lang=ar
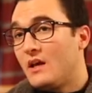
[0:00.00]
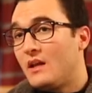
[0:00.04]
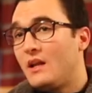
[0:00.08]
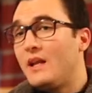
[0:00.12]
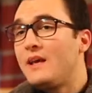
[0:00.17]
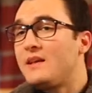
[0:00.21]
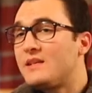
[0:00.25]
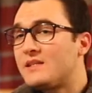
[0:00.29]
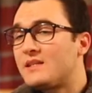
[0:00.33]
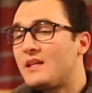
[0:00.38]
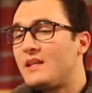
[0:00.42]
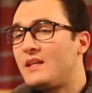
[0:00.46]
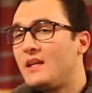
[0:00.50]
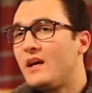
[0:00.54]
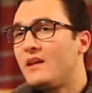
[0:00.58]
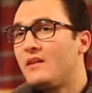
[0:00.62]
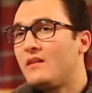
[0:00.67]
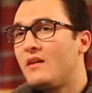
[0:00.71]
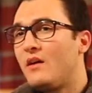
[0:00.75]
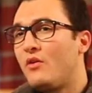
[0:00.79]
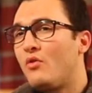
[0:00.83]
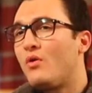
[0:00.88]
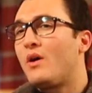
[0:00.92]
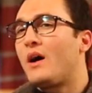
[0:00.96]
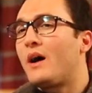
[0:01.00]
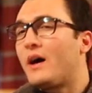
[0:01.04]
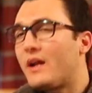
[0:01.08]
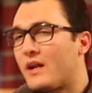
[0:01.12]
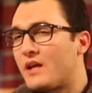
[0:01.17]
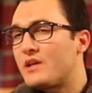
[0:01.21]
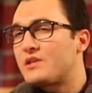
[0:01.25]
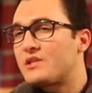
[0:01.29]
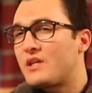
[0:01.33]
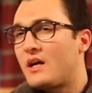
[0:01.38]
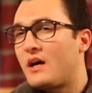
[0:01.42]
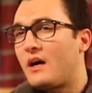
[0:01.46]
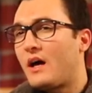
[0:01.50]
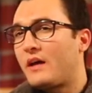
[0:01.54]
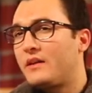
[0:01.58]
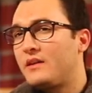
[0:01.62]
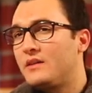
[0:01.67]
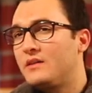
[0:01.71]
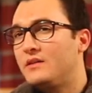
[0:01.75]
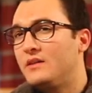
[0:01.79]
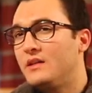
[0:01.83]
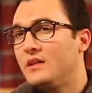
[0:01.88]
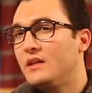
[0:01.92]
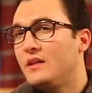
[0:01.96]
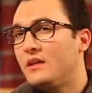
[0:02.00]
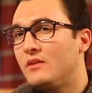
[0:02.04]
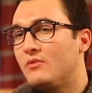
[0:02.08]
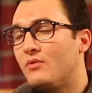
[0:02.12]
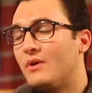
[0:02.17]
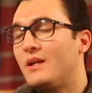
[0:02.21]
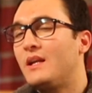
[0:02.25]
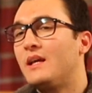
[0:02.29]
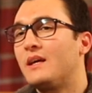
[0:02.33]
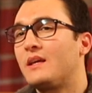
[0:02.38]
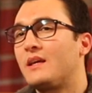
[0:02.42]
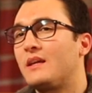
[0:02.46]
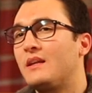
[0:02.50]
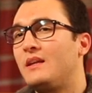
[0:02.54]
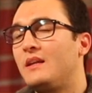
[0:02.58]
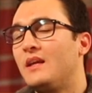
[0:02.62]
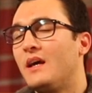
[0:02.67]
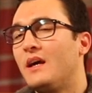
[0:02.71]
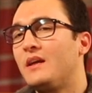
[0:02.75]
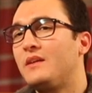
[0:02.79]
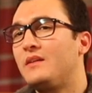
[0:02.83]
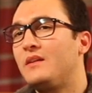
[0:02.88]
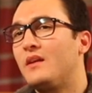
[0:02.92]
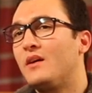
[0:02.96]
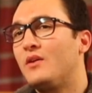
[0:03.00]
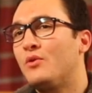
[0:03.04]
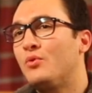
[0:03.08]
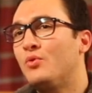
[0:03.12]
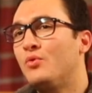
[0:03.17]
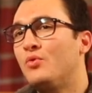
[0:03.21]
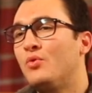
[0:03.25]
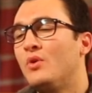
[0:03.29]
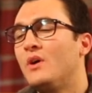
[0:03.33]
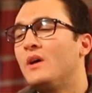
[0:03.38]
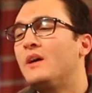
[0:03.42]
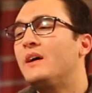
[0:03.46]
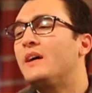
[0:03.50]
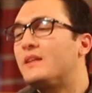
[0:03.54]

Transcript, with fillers: ليس لأنه خرج عن الدين ولكن لأنه